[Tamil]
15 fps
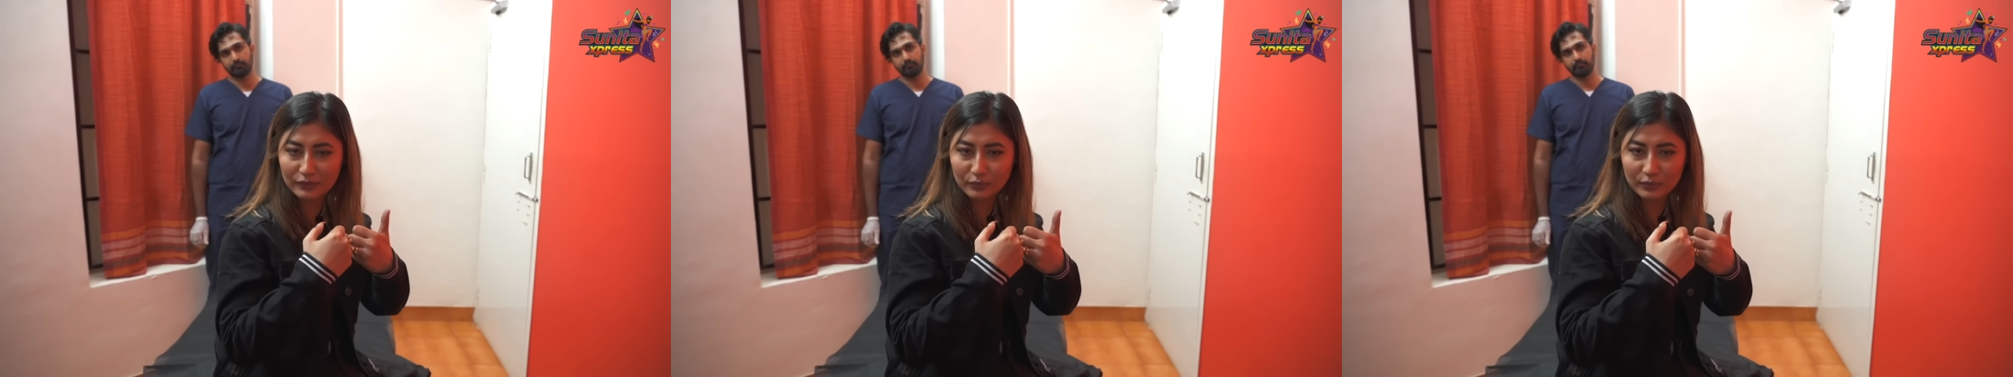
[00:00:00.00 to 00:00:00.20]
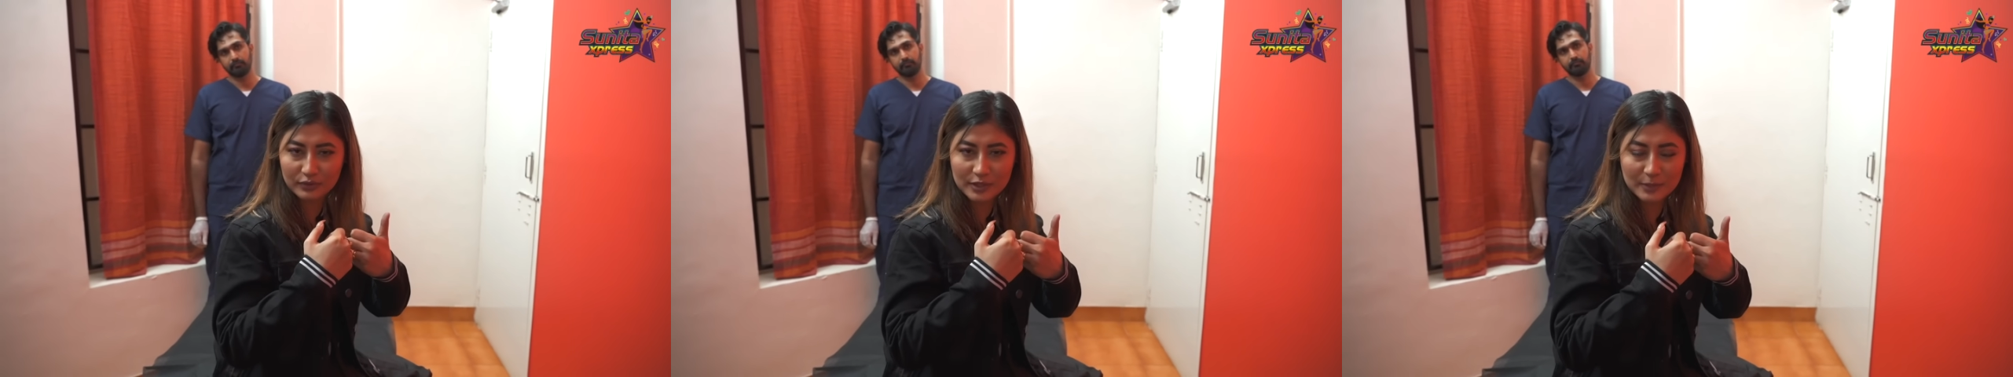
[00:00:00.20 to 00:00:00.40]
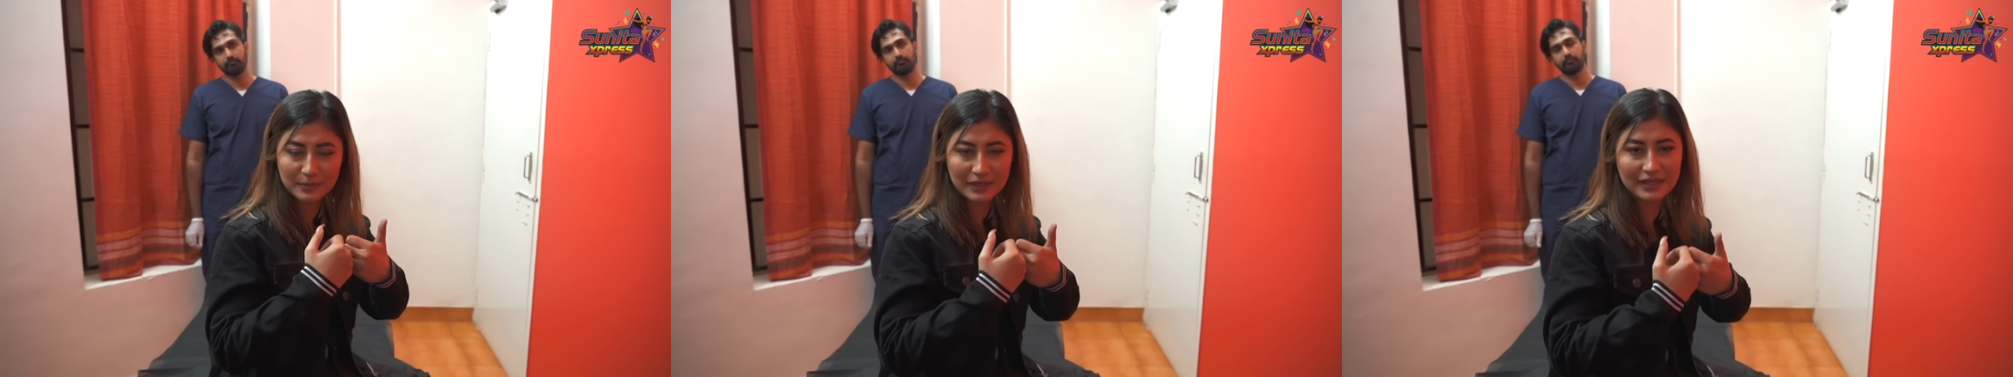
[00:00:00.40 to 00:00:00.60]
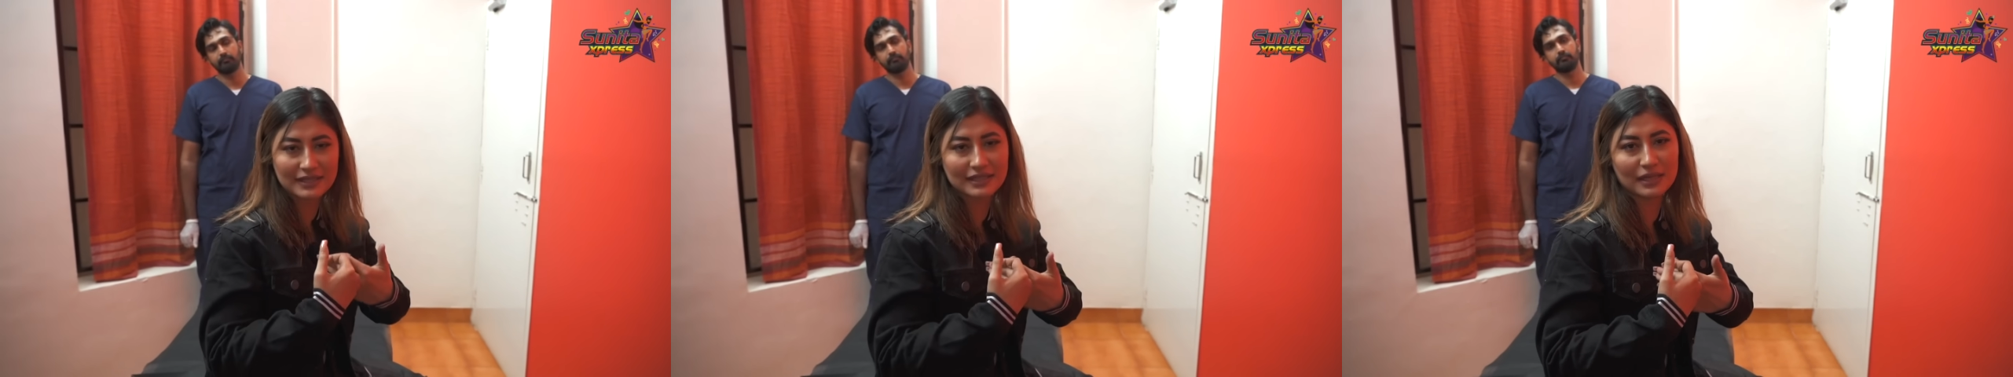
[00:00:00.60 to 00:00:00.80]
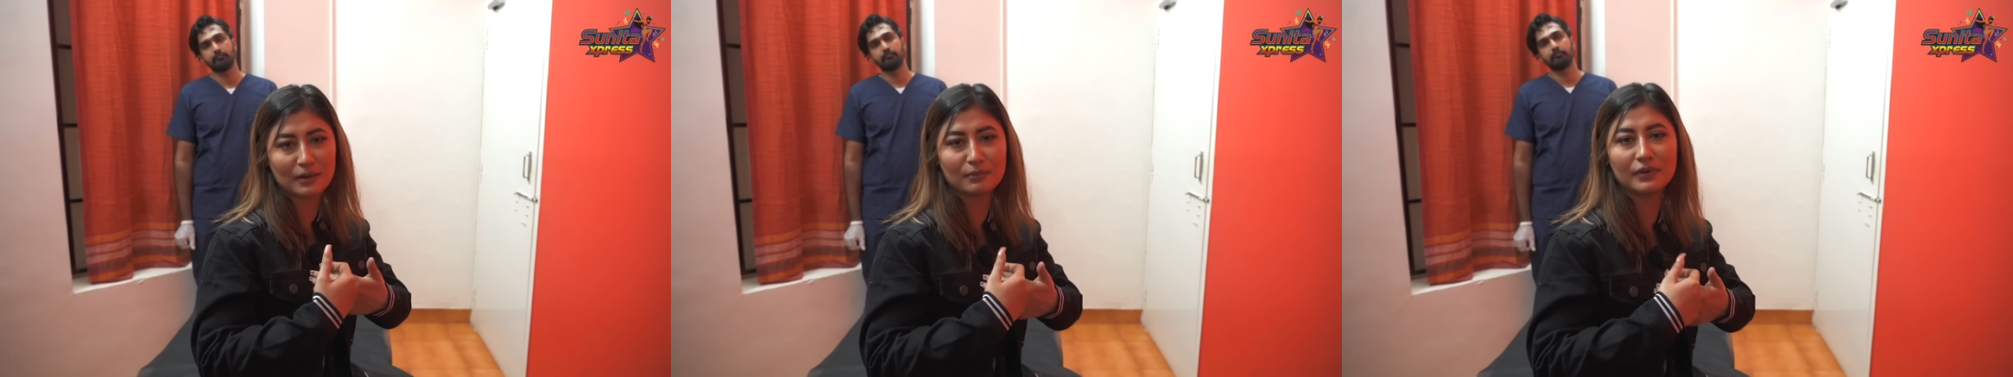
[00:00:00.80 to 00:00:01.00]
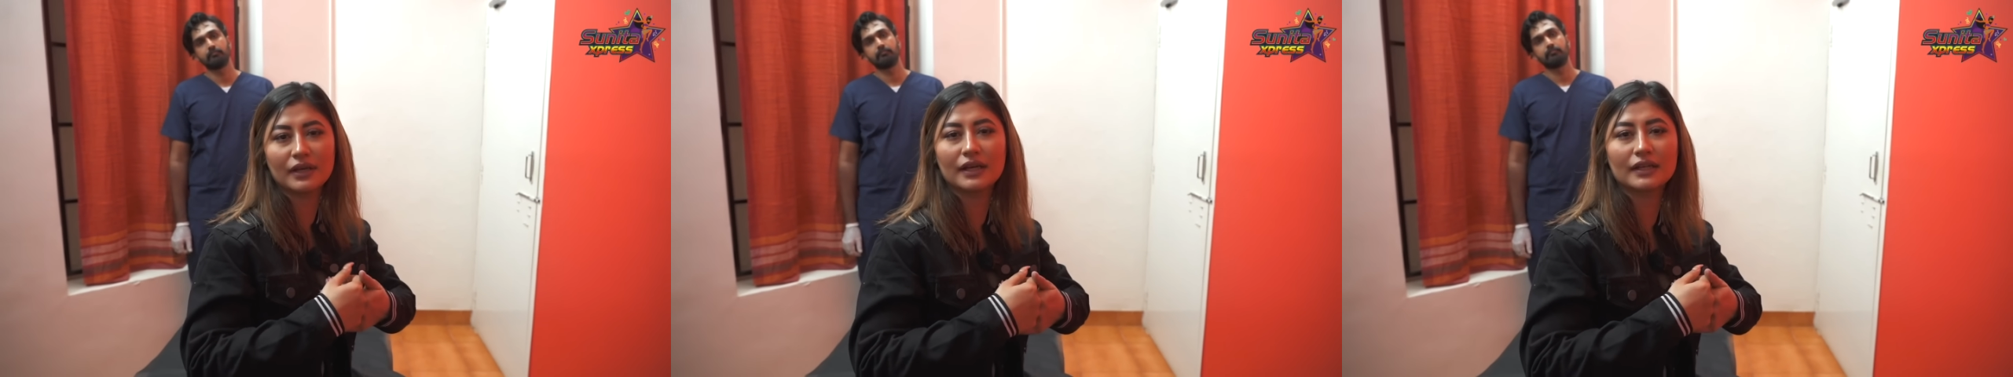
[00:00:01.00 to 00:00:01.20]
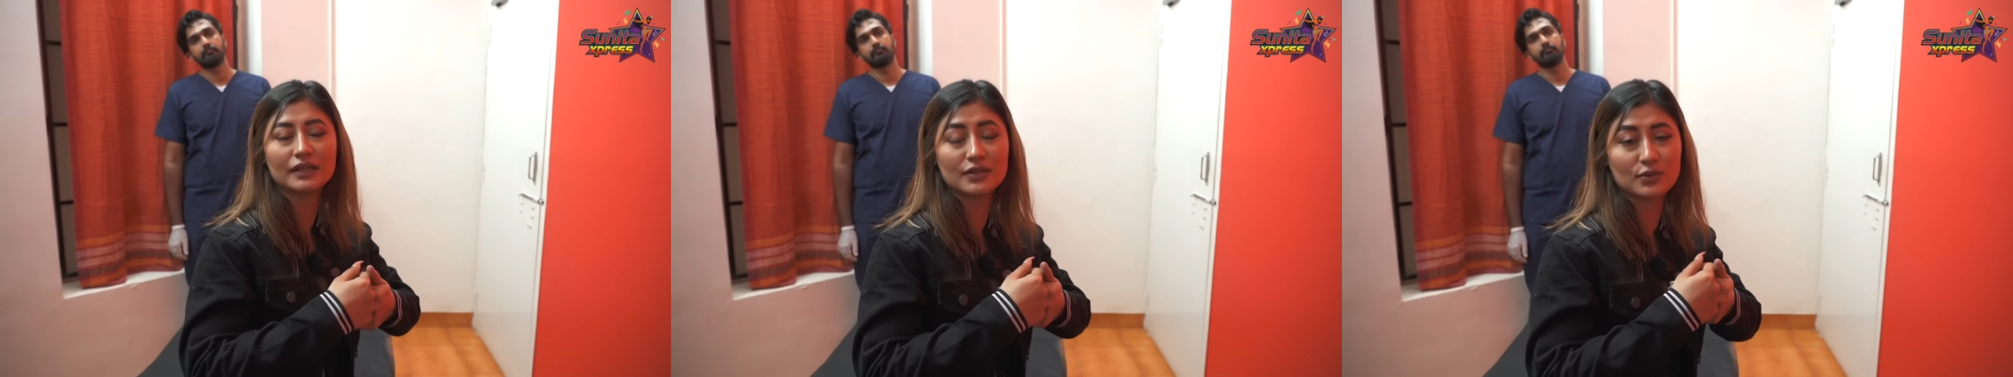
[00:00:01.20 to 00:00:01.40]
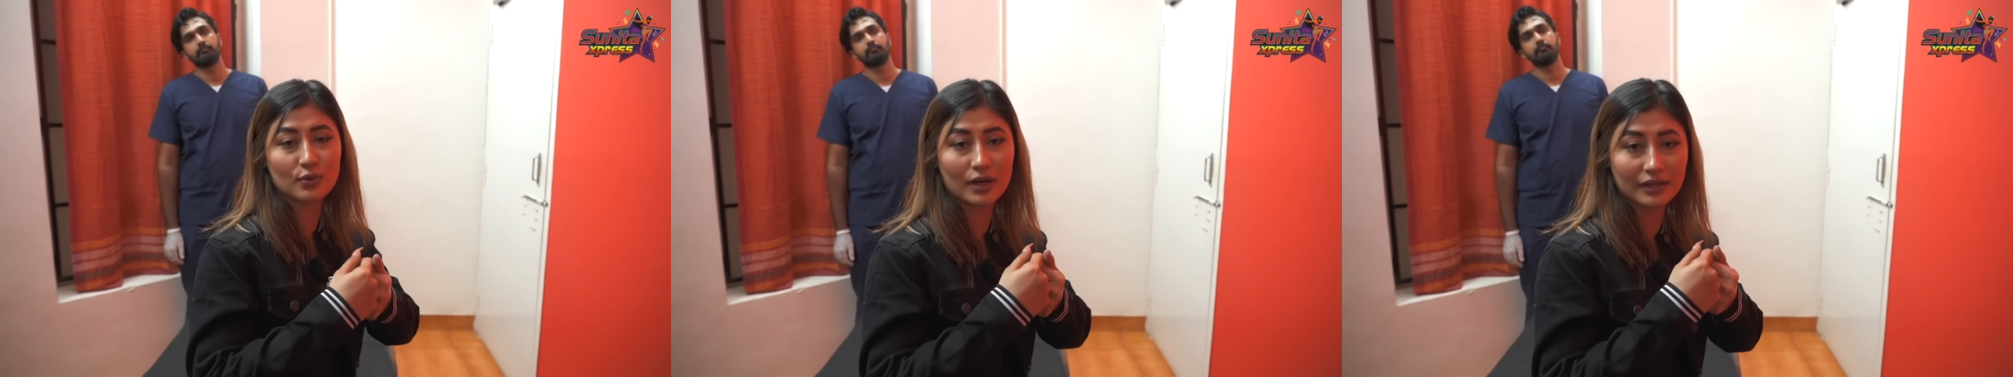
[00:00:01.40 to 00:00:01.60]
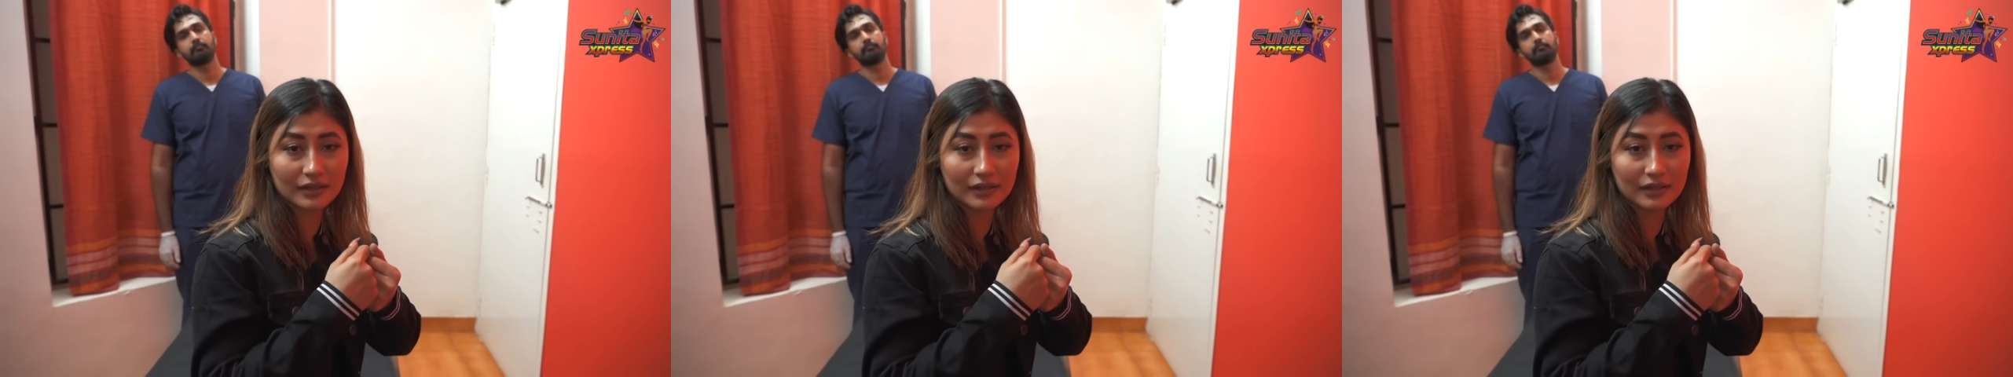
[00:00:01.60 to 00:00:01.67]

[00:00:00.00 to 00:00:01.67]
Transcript: ஒரு ஸ்பேஸ் கம்மியாக இருக்குது ஸோ